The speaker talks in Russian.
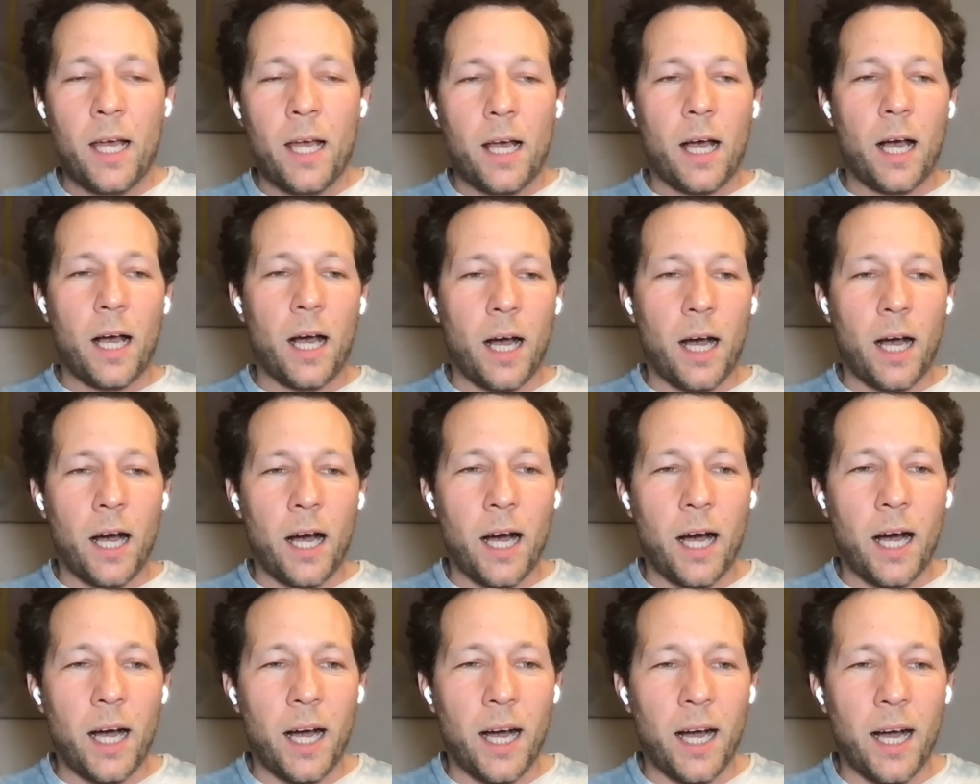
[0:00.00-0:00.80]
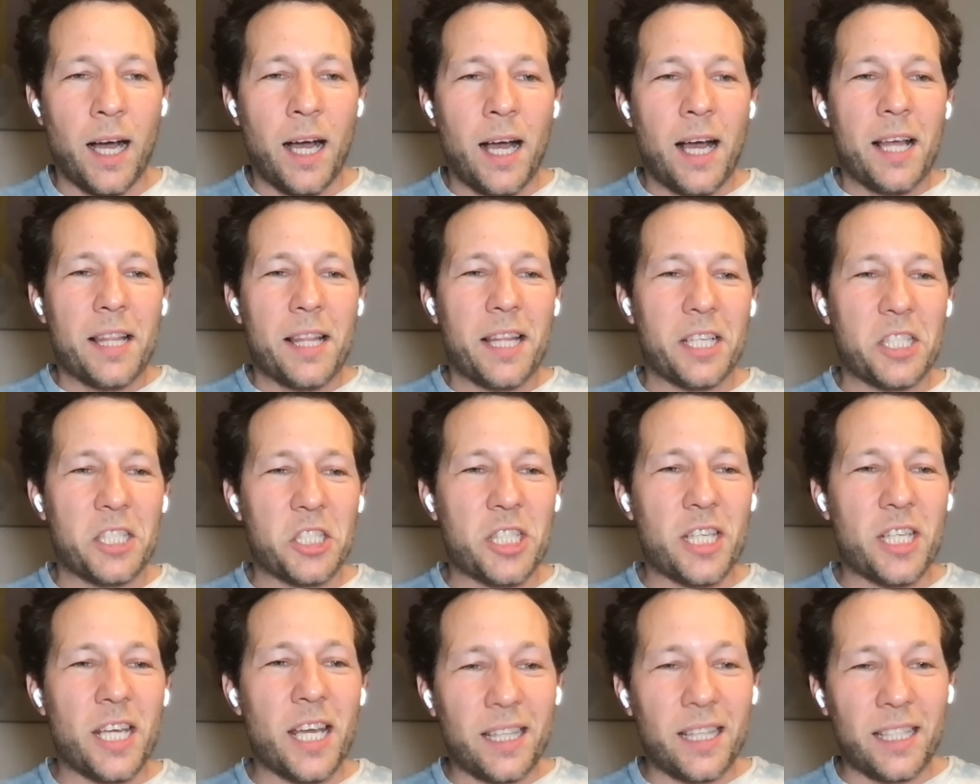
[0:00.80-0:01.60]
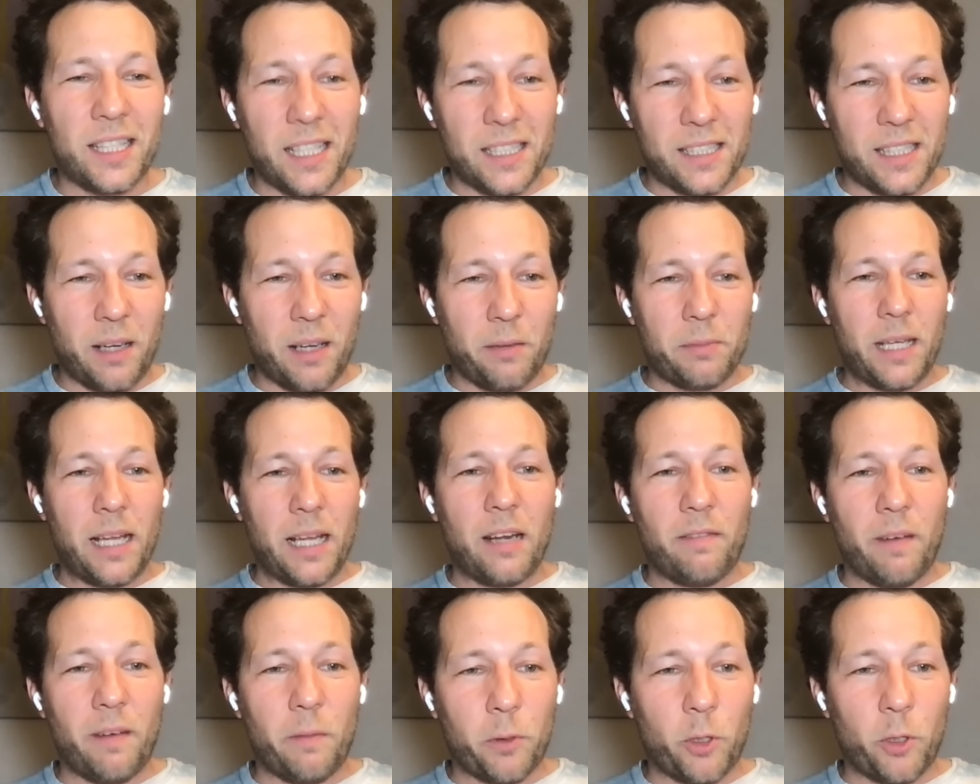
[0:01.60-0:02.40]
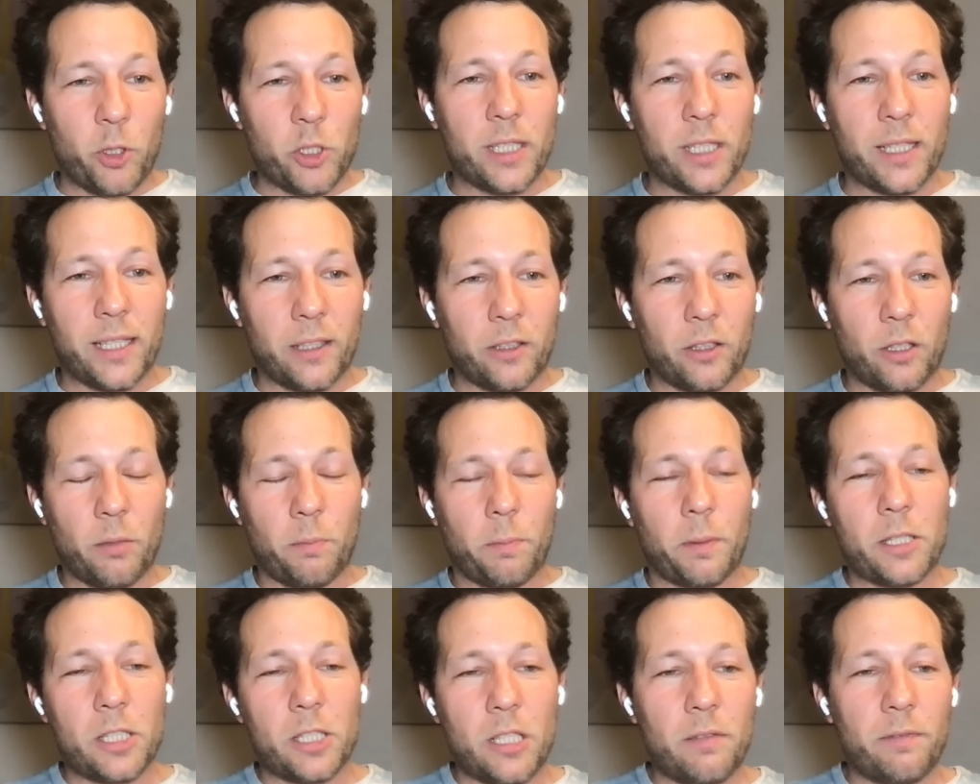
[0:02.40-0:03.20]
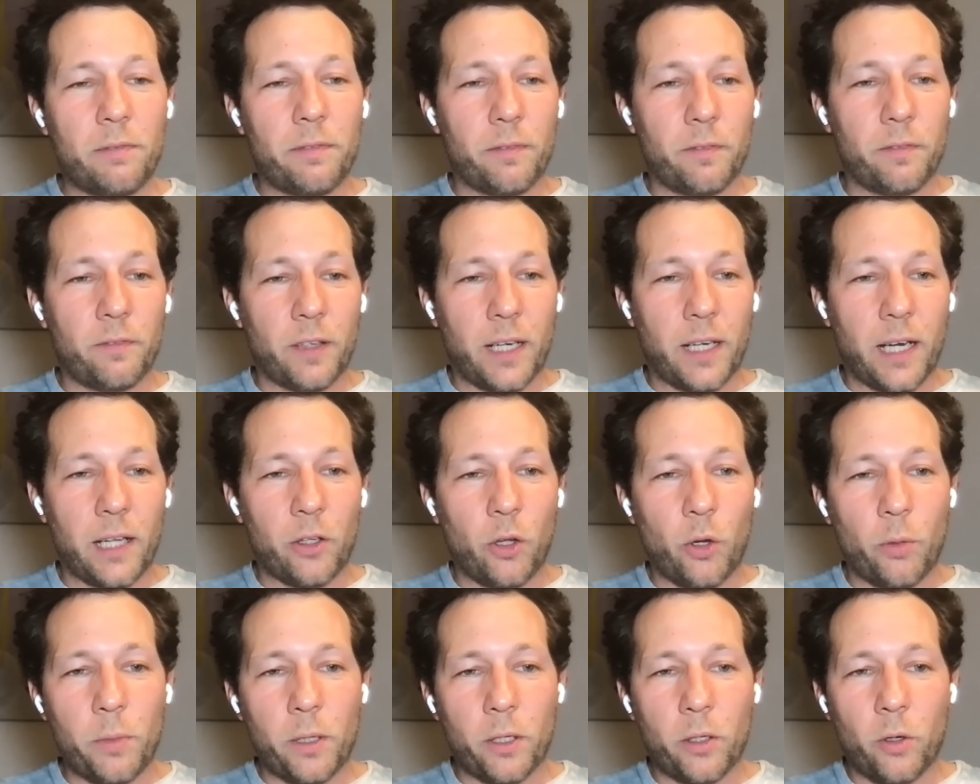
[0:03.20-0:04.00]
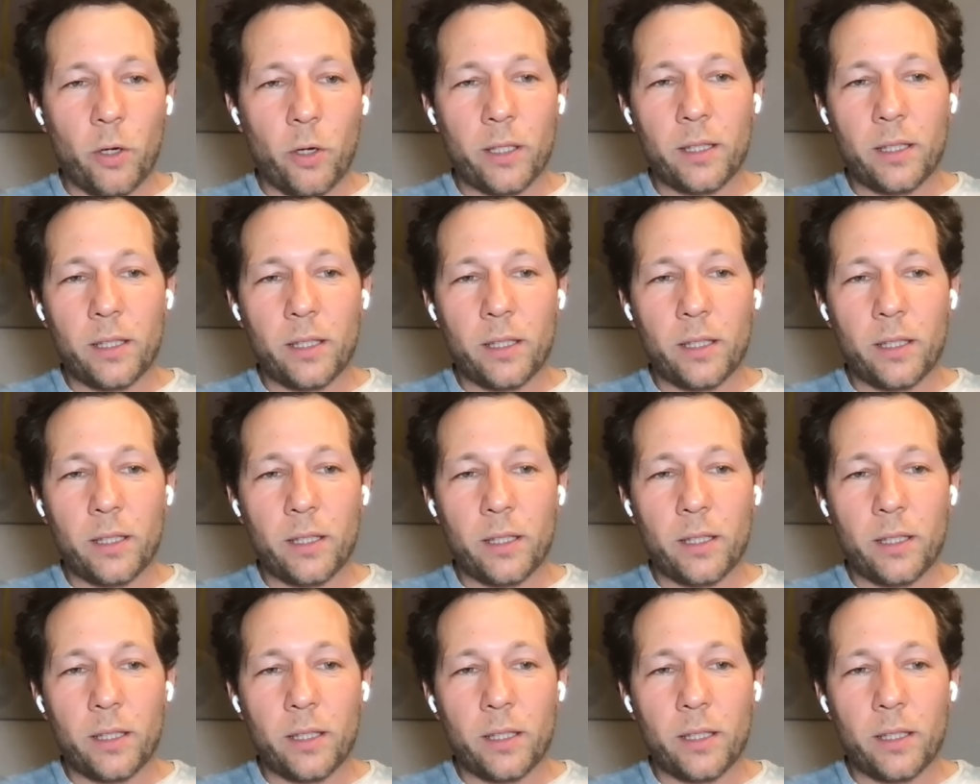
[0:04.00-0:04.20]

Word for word: А, значит, это на самом деле вопросы, которые пришли в экономику.